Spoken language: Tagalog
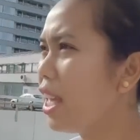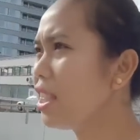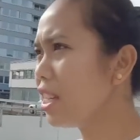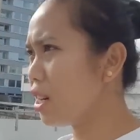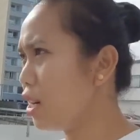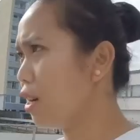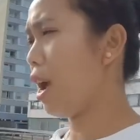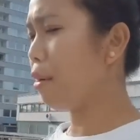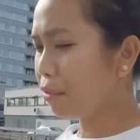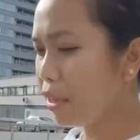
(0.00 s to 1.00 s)
later
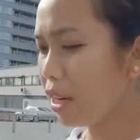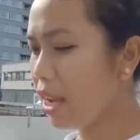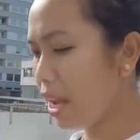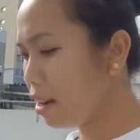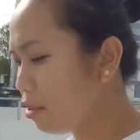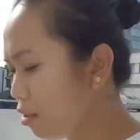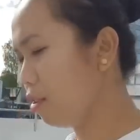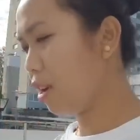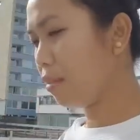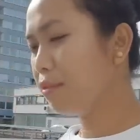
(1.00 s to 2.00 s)
after I ano
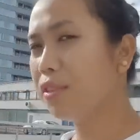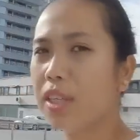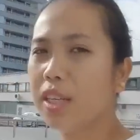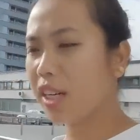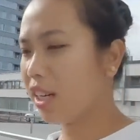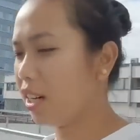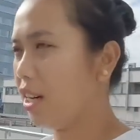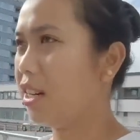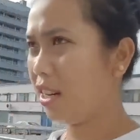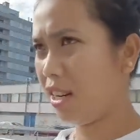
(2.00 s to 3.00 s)
after